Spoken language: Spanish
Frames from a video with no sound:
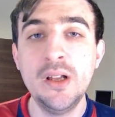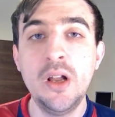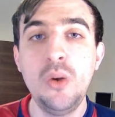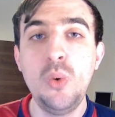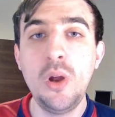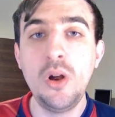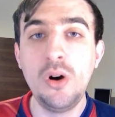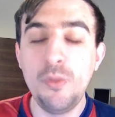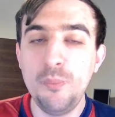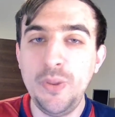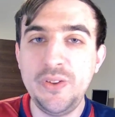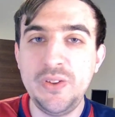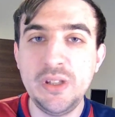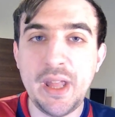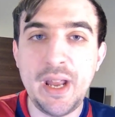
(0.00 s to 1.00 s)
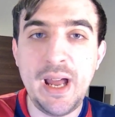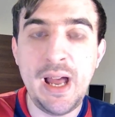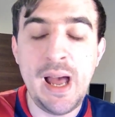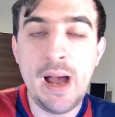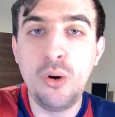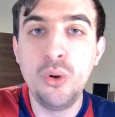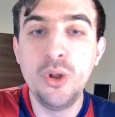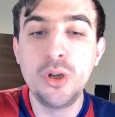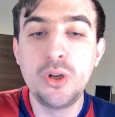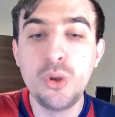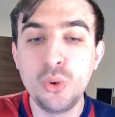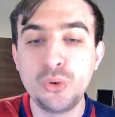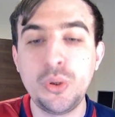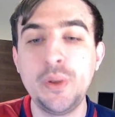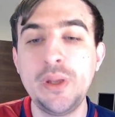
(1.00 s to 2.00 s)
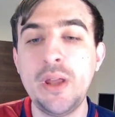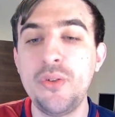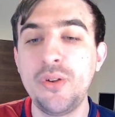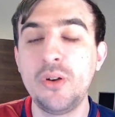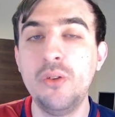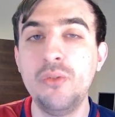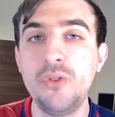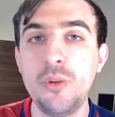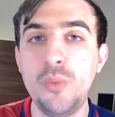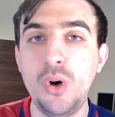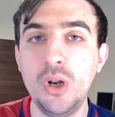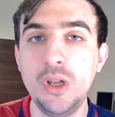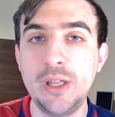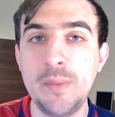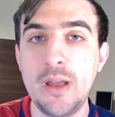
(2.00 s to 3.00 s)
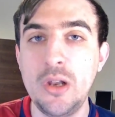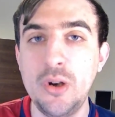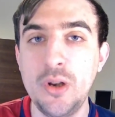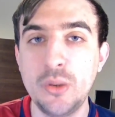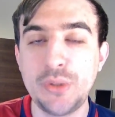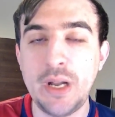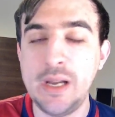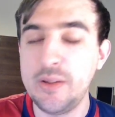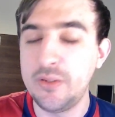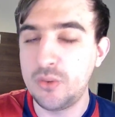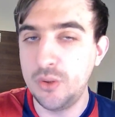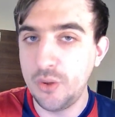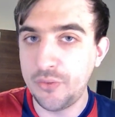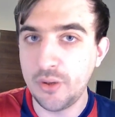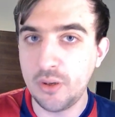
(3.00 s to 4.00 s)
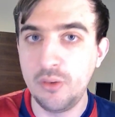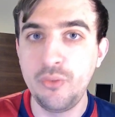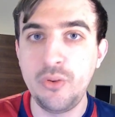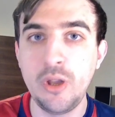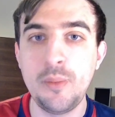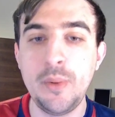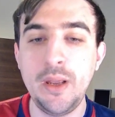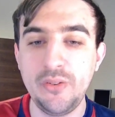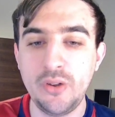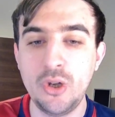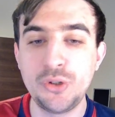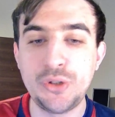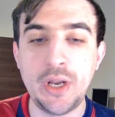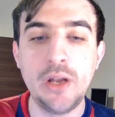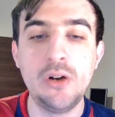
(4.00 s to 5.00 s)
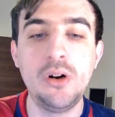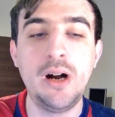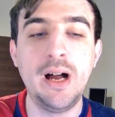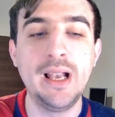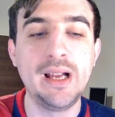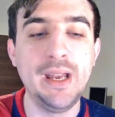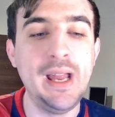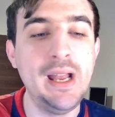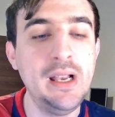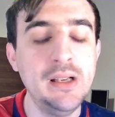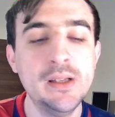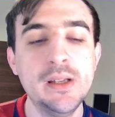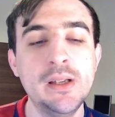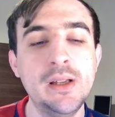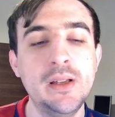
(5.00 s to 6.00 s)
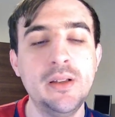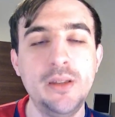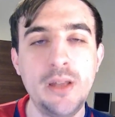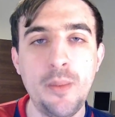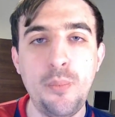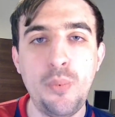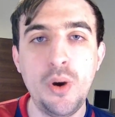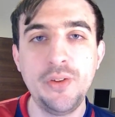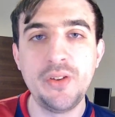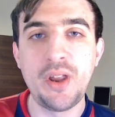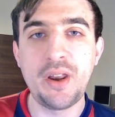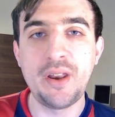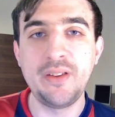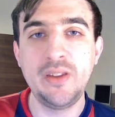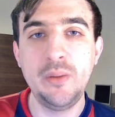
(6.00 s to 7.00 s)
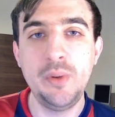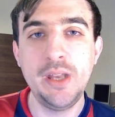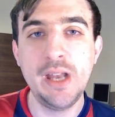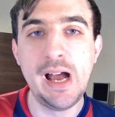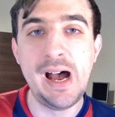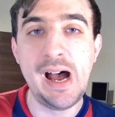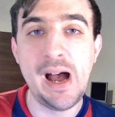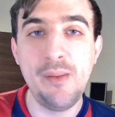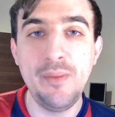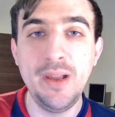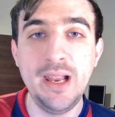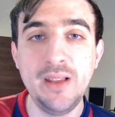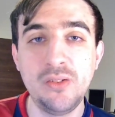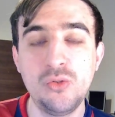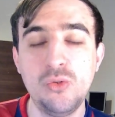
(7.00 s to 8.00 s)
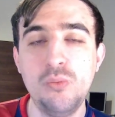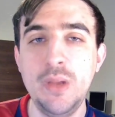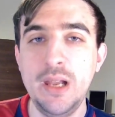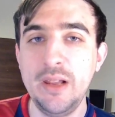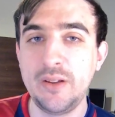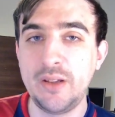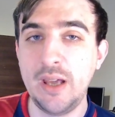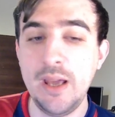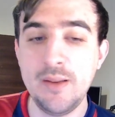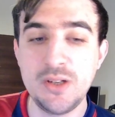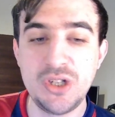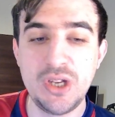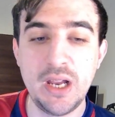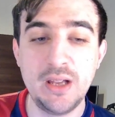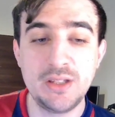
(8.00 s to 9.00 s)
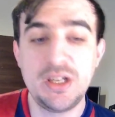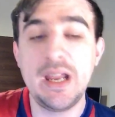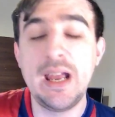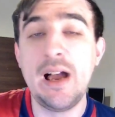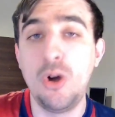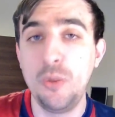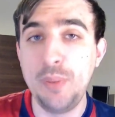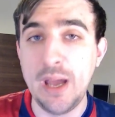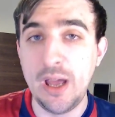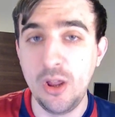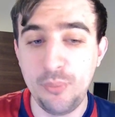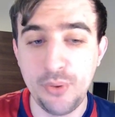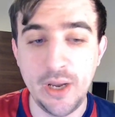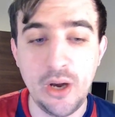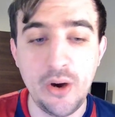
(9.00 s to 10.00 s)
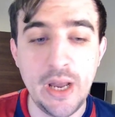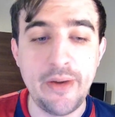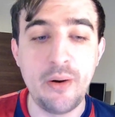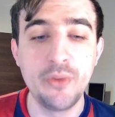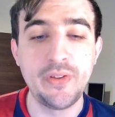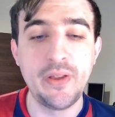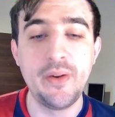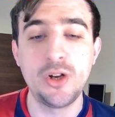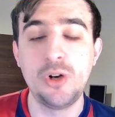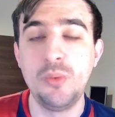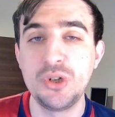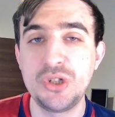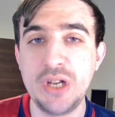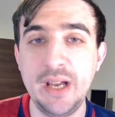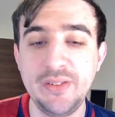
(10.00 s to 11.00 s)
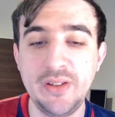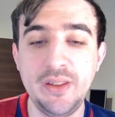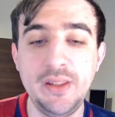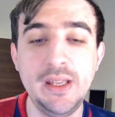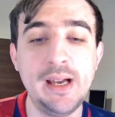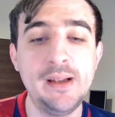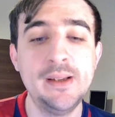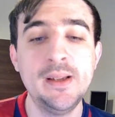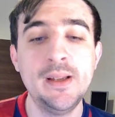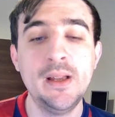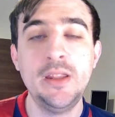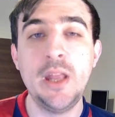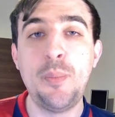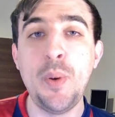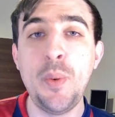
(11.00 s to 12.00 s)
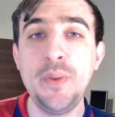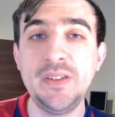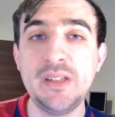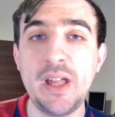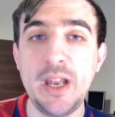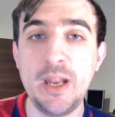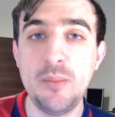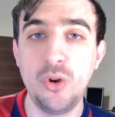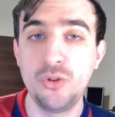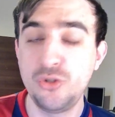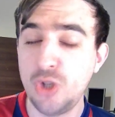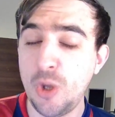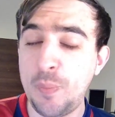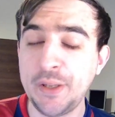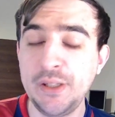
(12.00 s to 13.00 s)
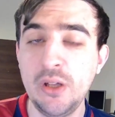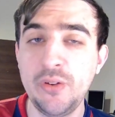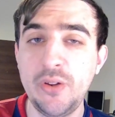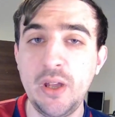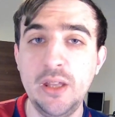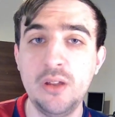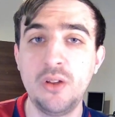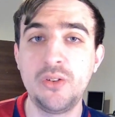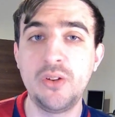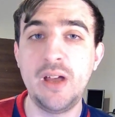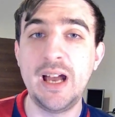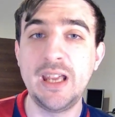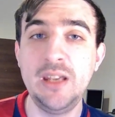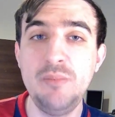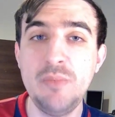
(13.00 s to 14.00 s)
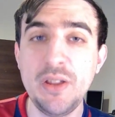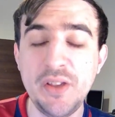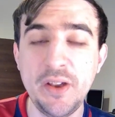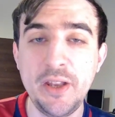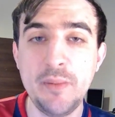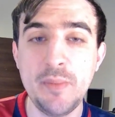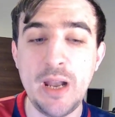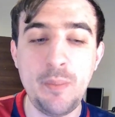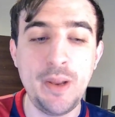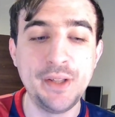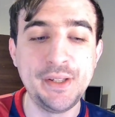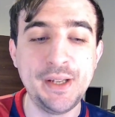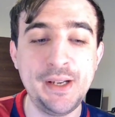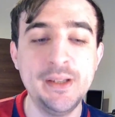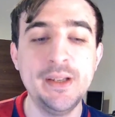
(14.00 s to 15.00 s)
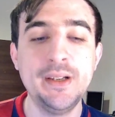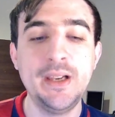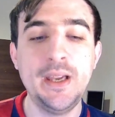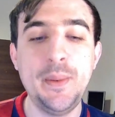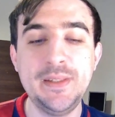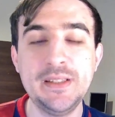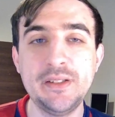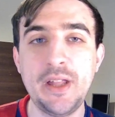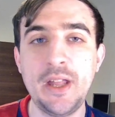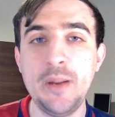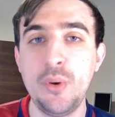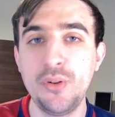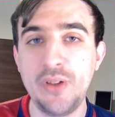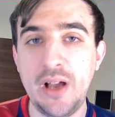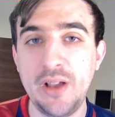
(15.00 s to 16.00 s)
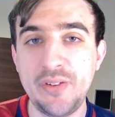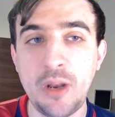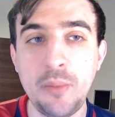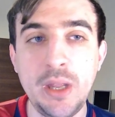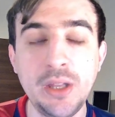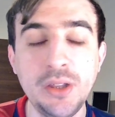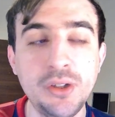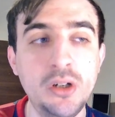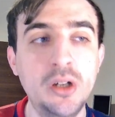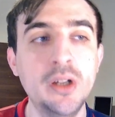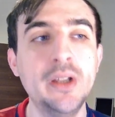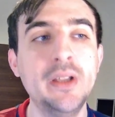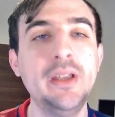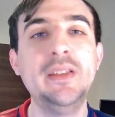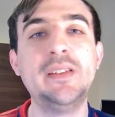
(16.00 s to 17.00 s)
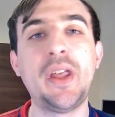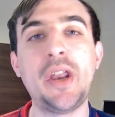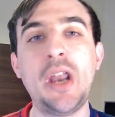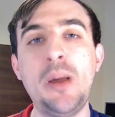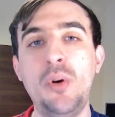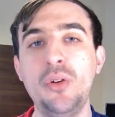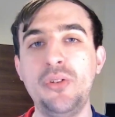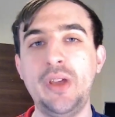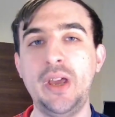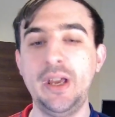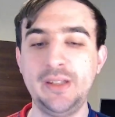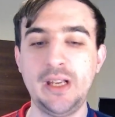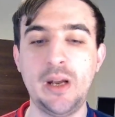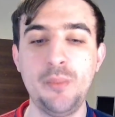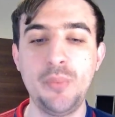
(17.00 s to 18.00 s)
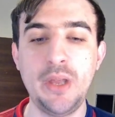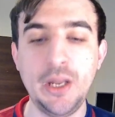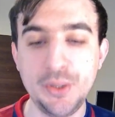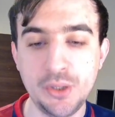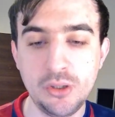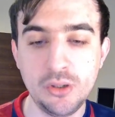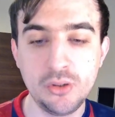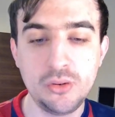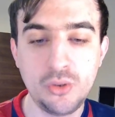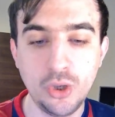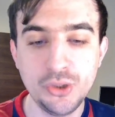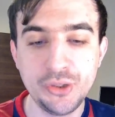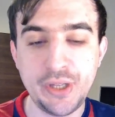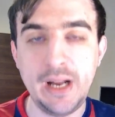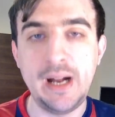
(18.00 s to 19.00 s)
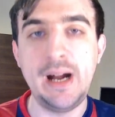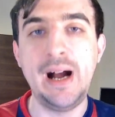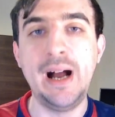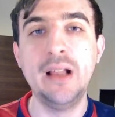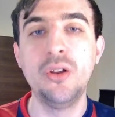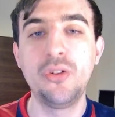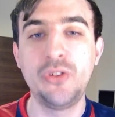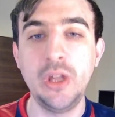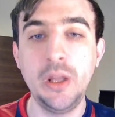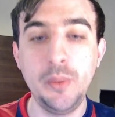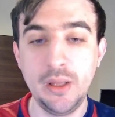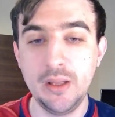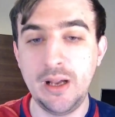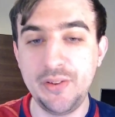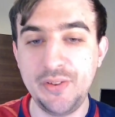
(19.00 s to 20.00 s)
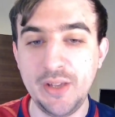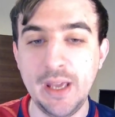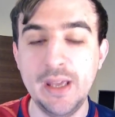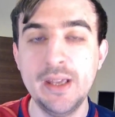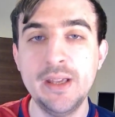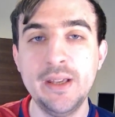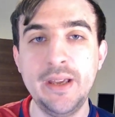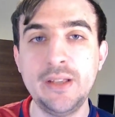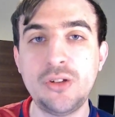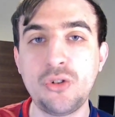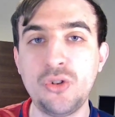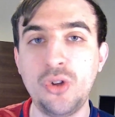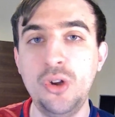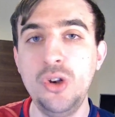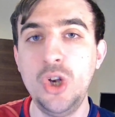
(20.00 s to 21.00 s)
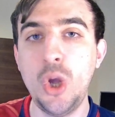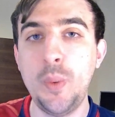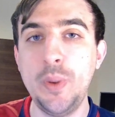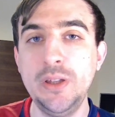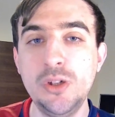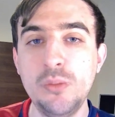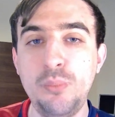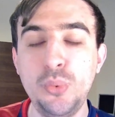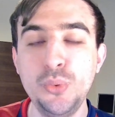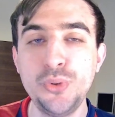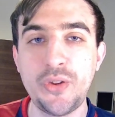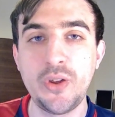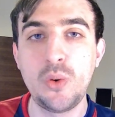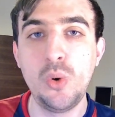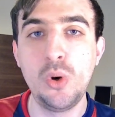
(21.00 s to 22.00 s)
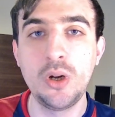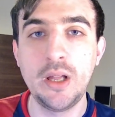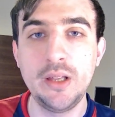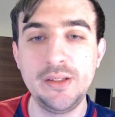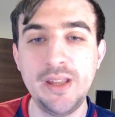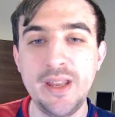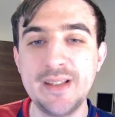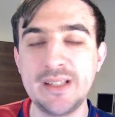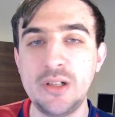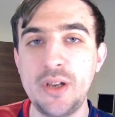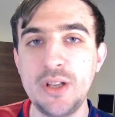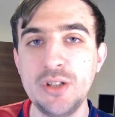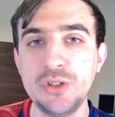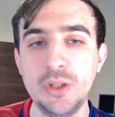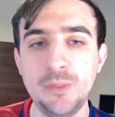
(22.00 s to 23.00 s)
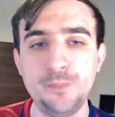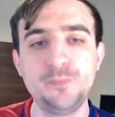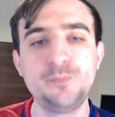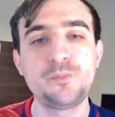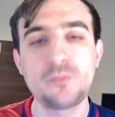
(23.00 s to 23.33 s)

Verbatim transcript: Luego visitará a Godoy Cruz. Todavía no se confirmó el tema de los neutrales. Cuando se confirme, se los traigo al canal. Después recibirá a Vélez, un Vélez que llega, golpeado por ahora. Vamos a ver cómo llega ese día. Después visitaremos dos partidos seguidos a Gimnasia de Grima La Plata y visitaremos a Sarmiento y cerramos este campeonato contra Aldo Civi. Así que estos son los 21 puntos en juego que tiene San Lorenzo.